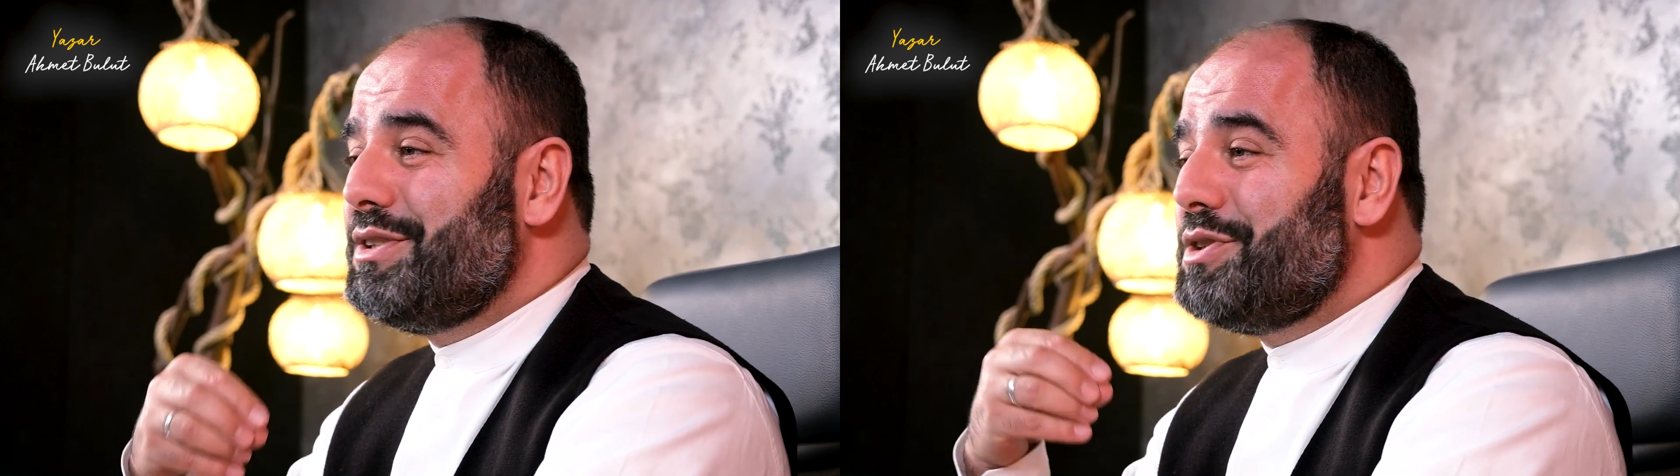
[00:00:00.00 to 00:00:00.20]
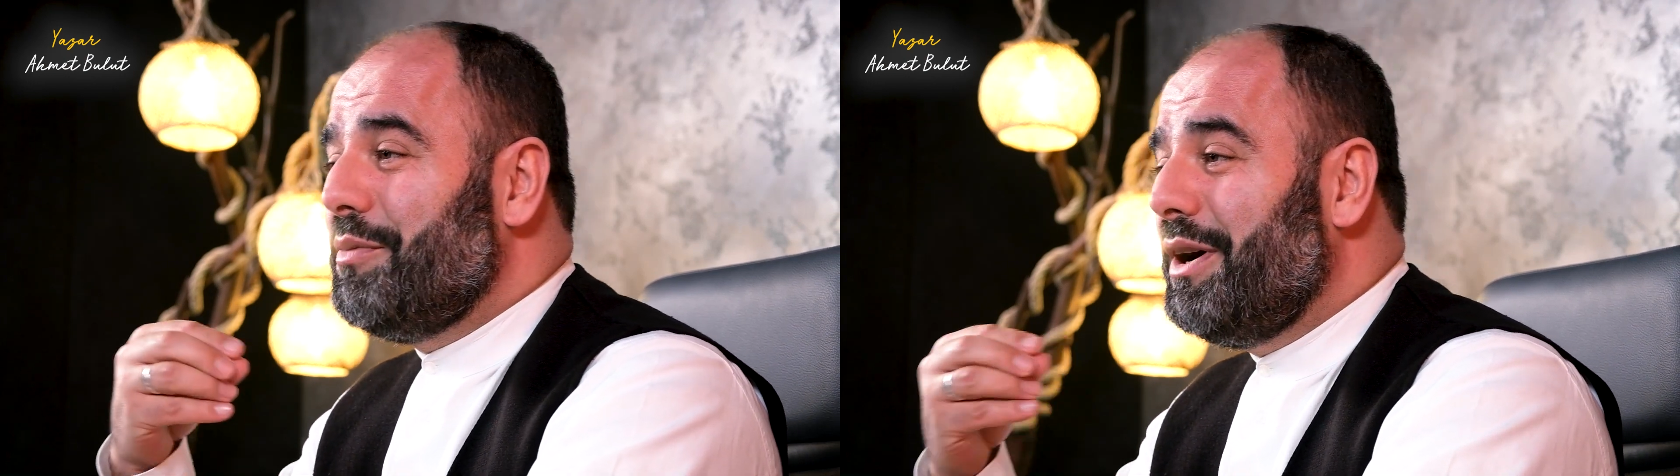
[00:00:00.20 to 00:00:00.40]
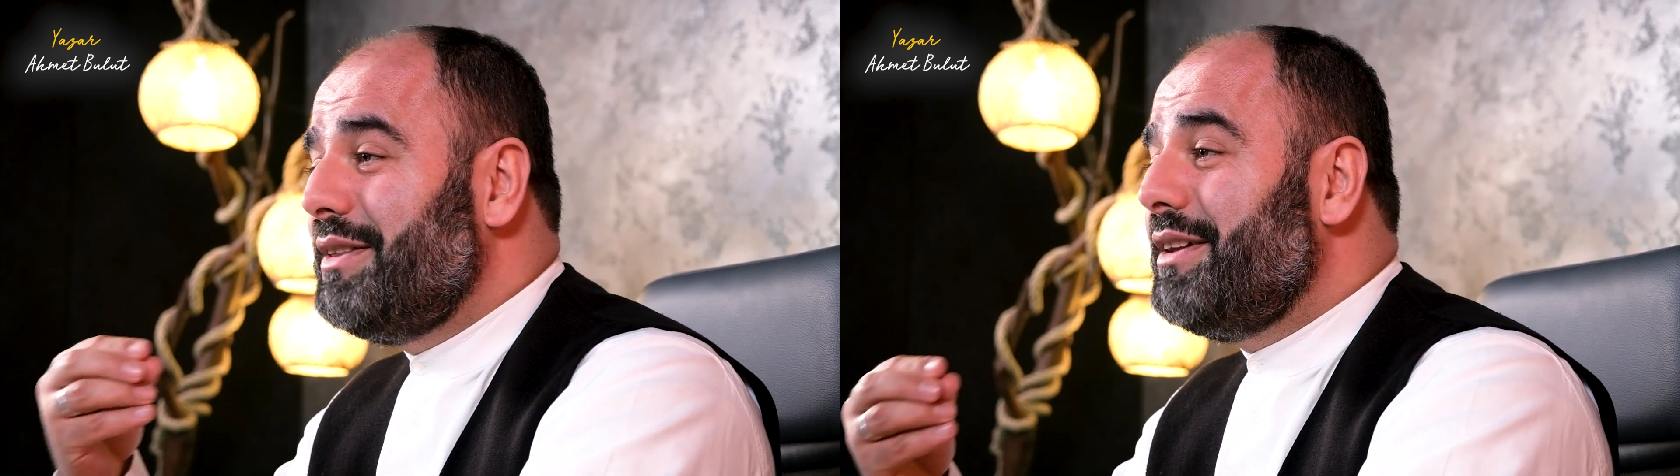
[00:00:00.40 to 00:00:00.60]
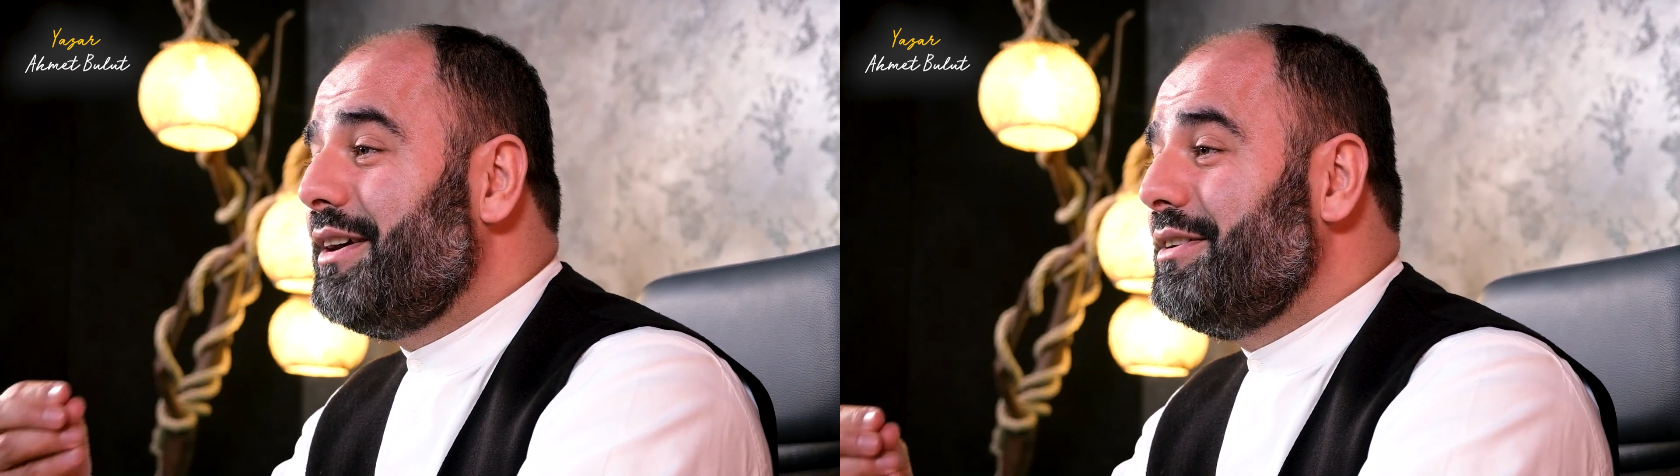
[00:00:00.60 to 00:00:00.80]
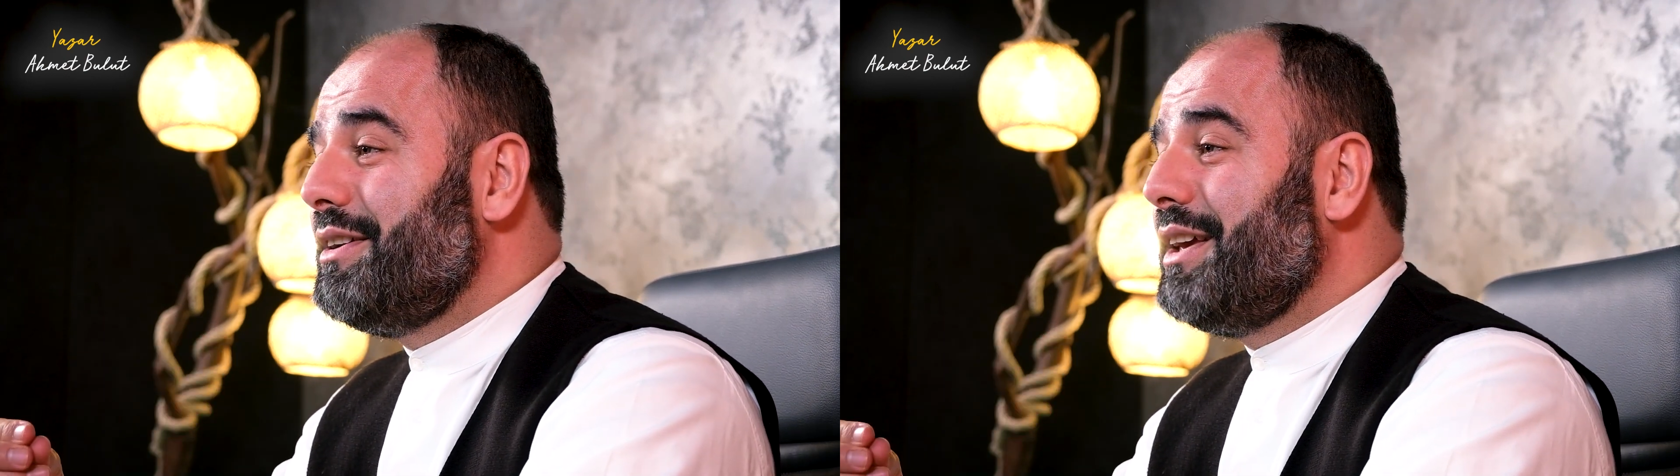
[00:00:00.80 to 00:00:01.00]
Cemaat
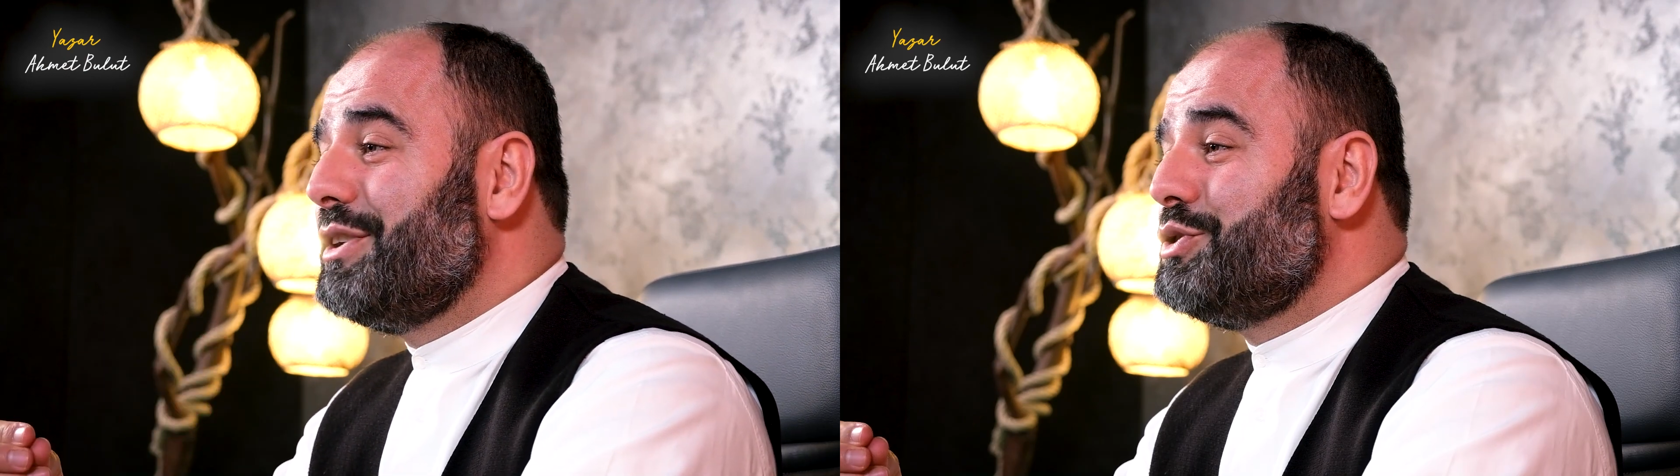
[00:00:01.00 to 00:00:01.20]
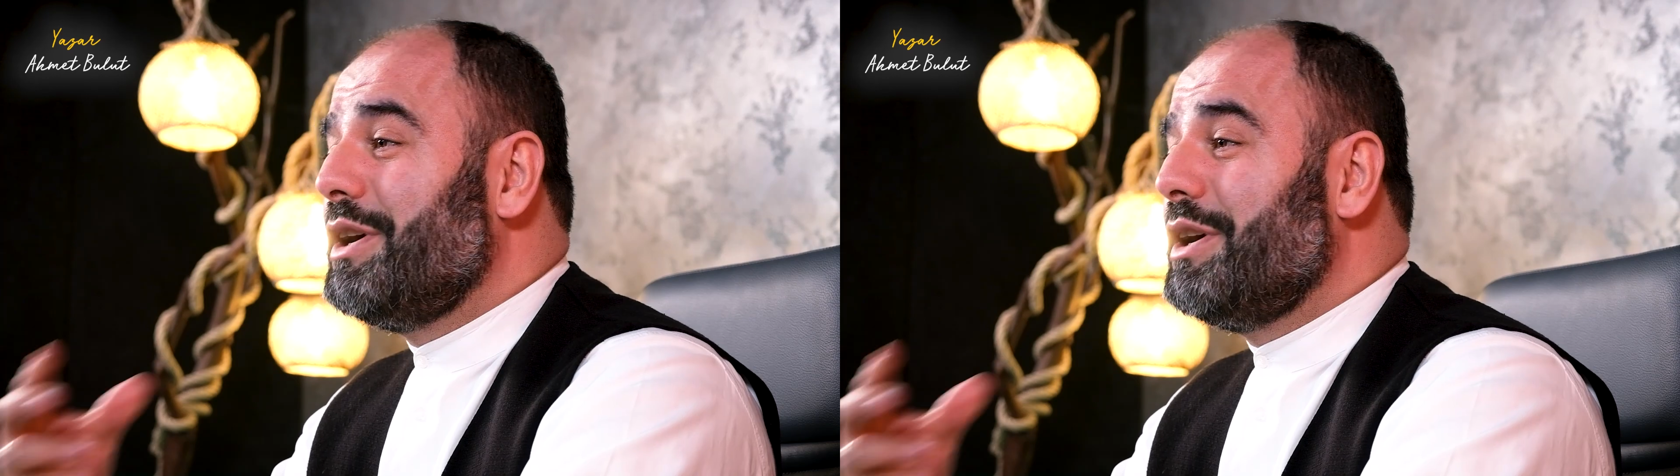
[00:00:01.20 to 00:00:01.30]
dağılırken